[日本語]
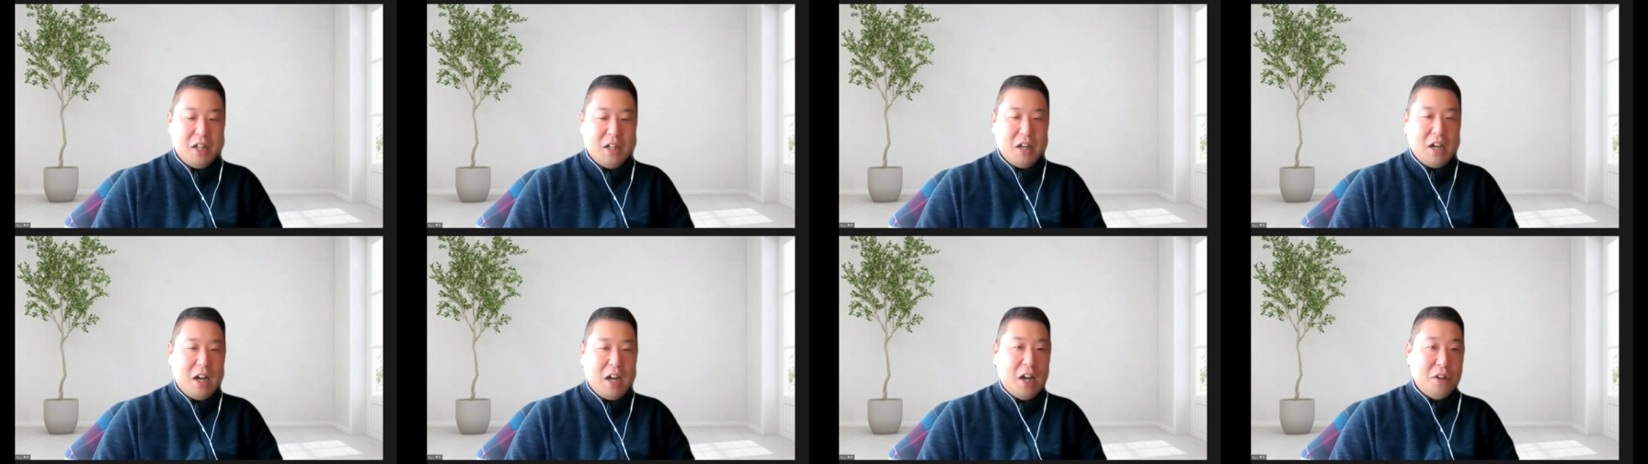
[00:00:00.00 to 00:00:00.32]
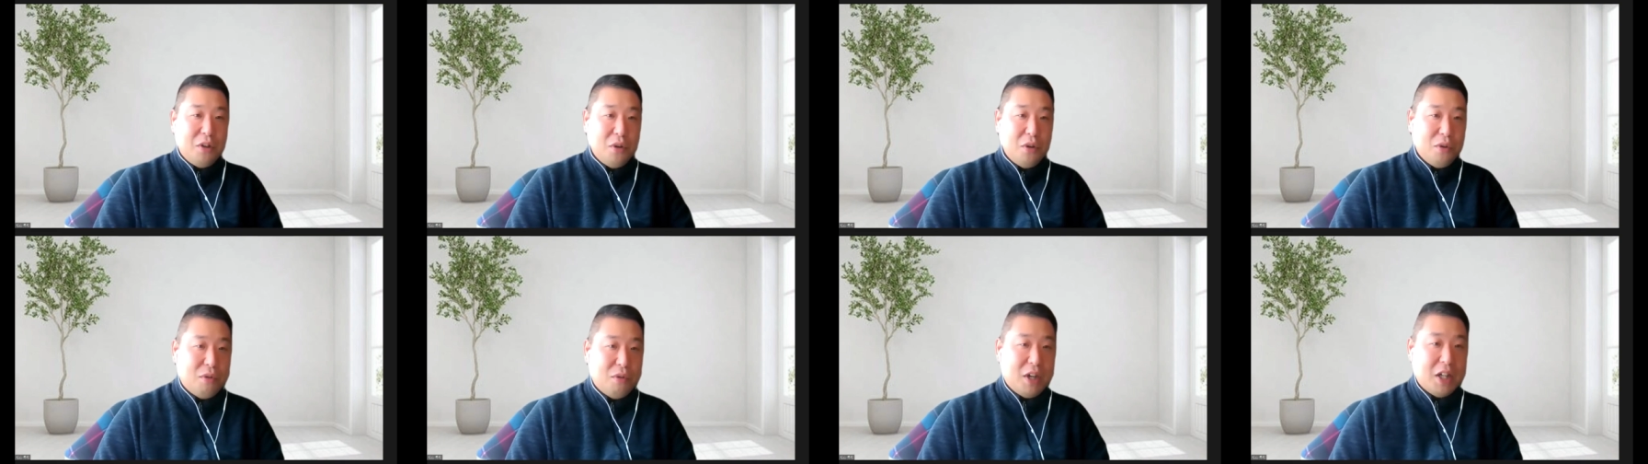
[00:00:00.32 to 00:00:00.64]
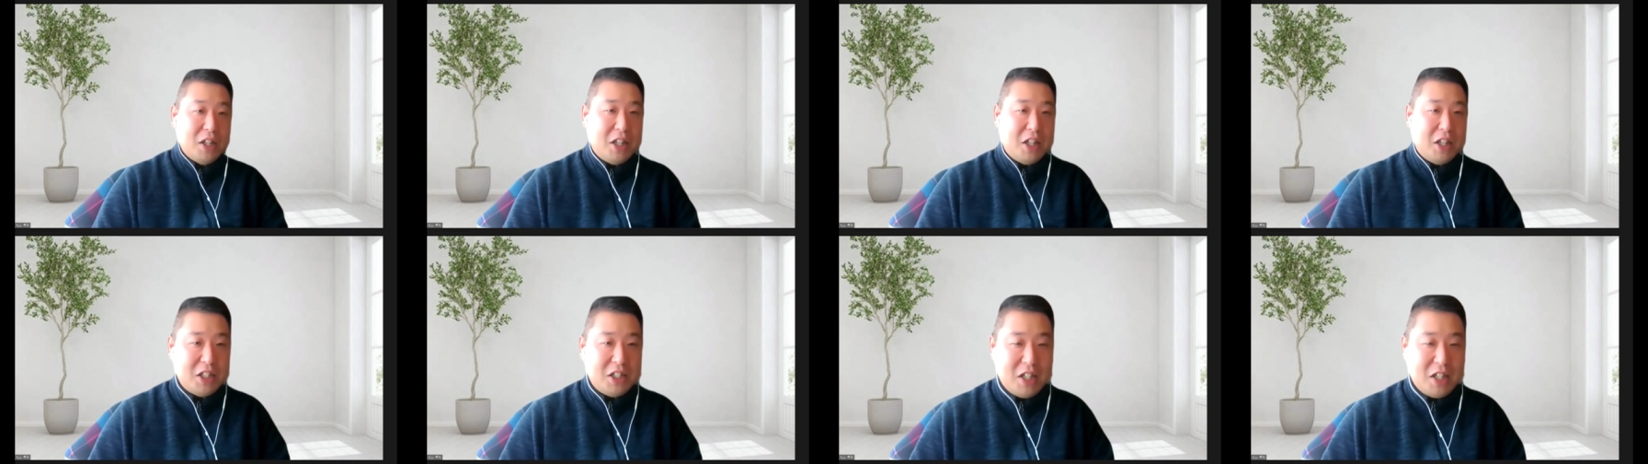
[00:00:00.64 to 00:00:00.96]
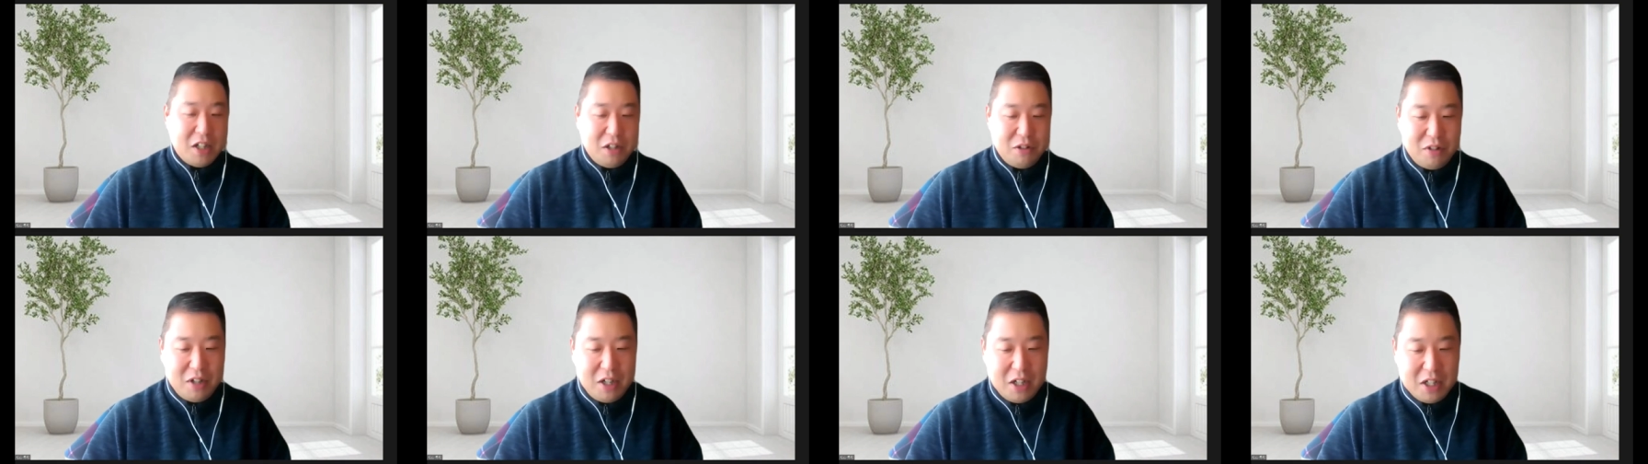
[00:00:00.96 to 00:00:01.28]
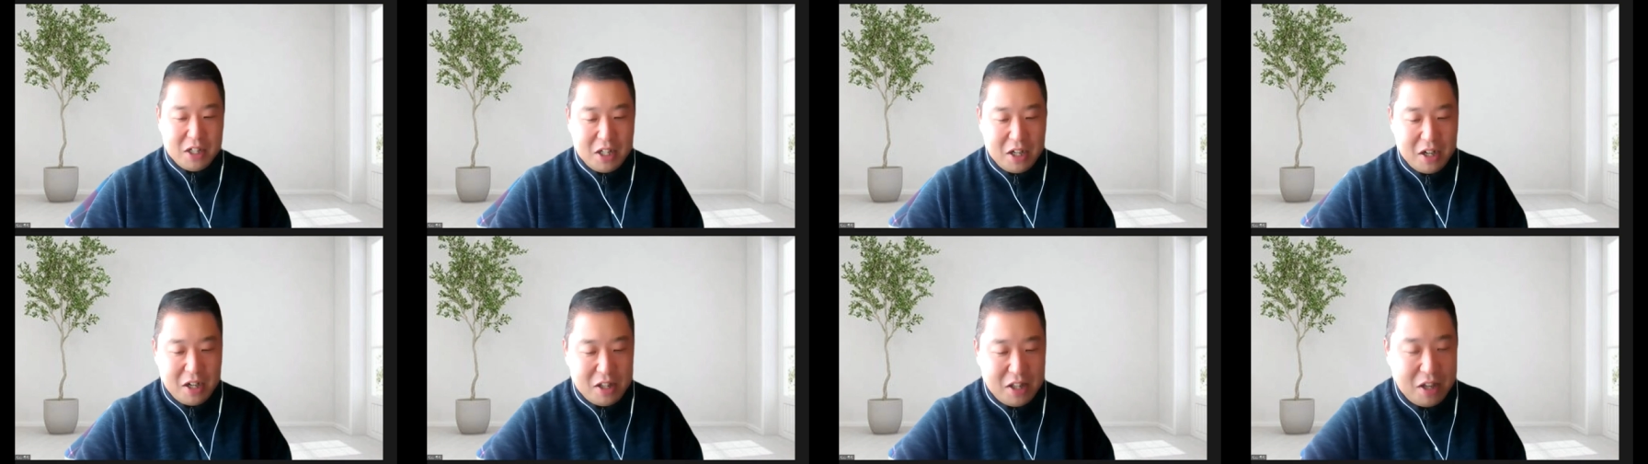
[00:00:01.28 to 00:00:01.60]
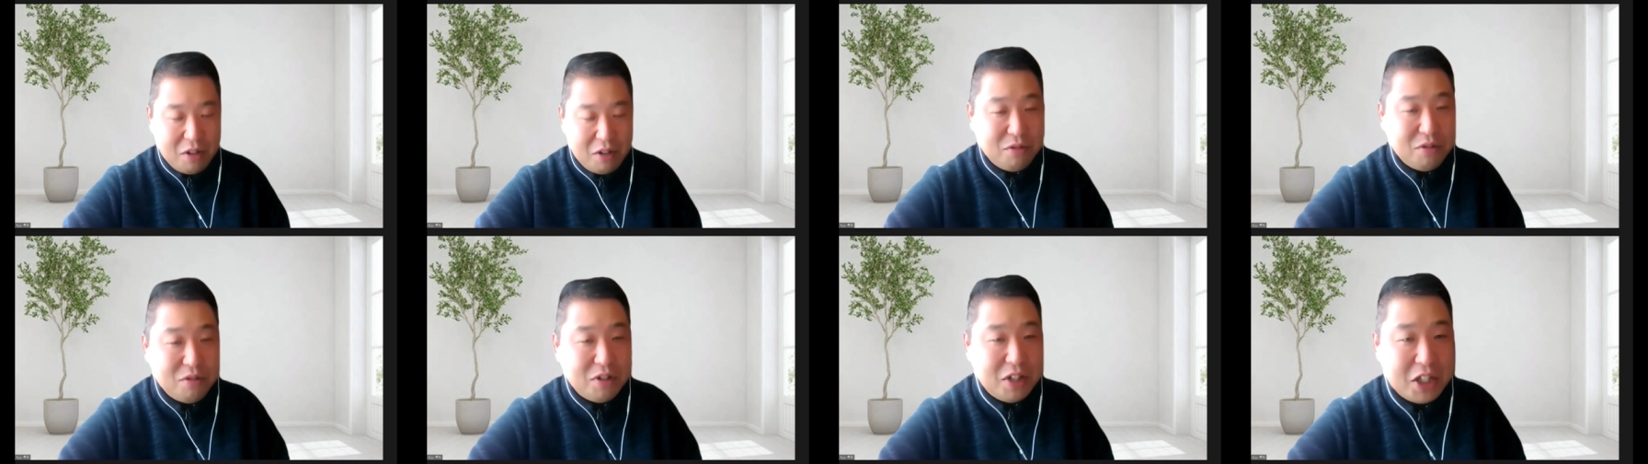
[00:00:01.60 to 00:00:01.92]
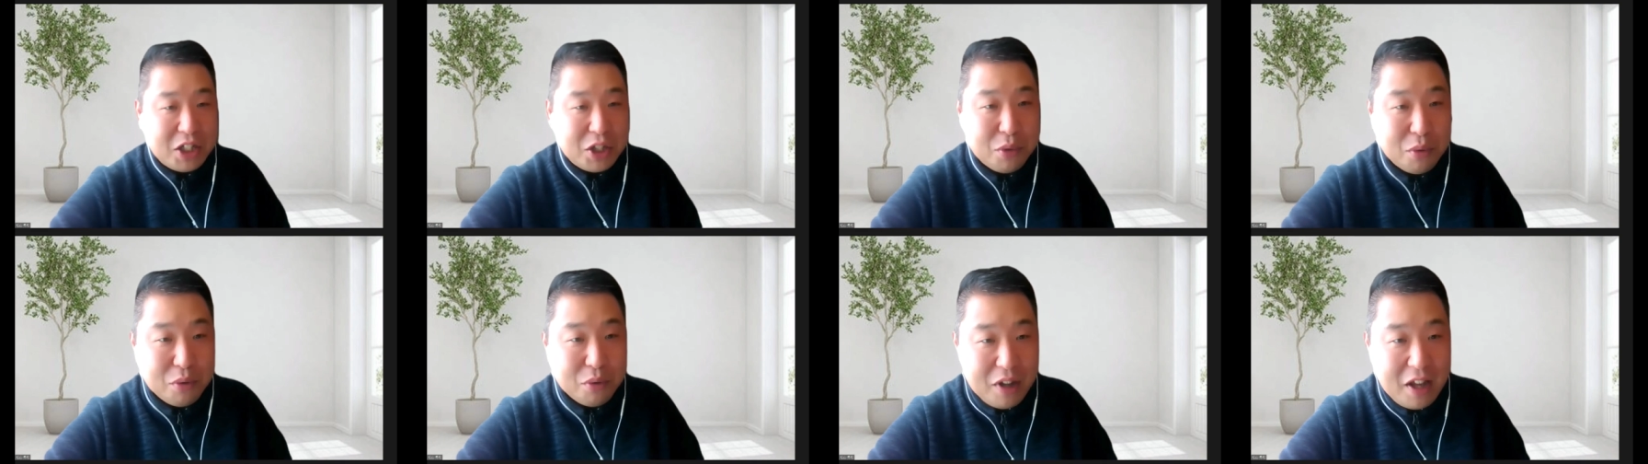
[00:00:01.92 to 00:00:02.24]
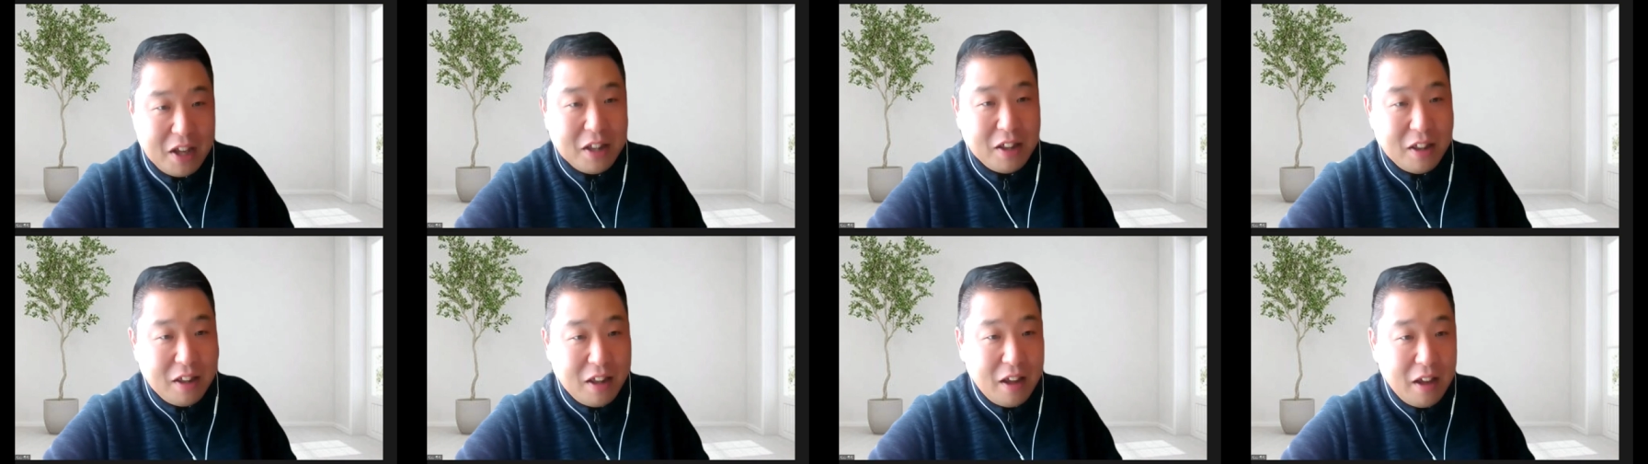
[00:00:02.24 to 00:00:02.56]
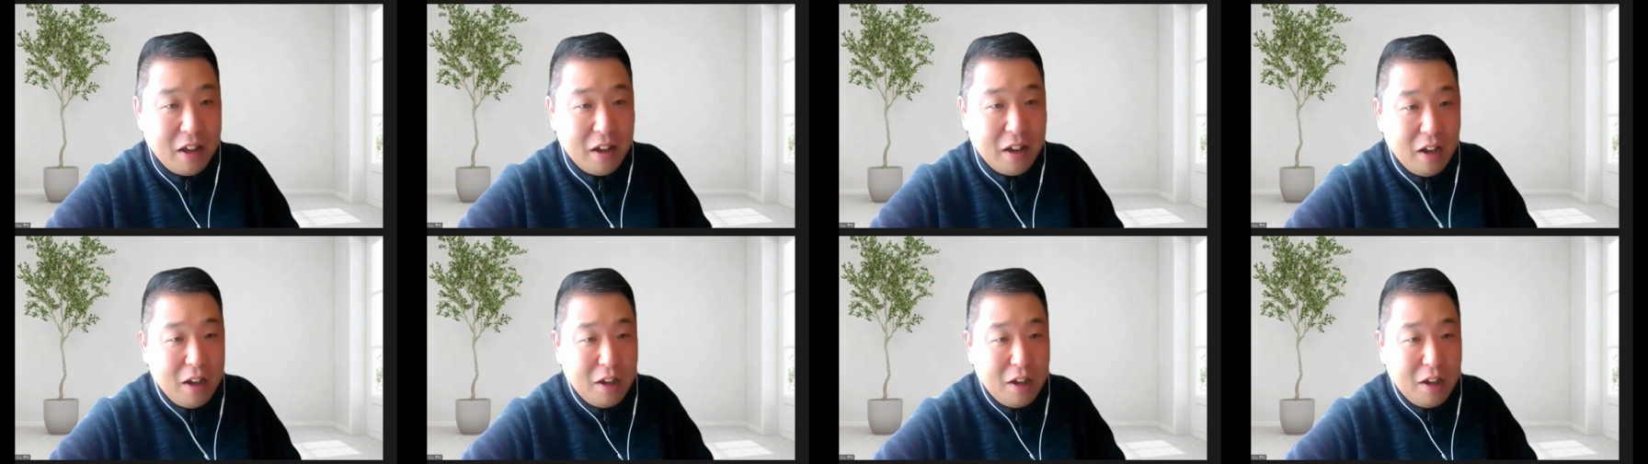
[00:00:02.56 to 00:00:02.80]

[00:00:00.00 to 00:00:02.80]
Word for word: 家業はデジタル化されてるんでしょうねって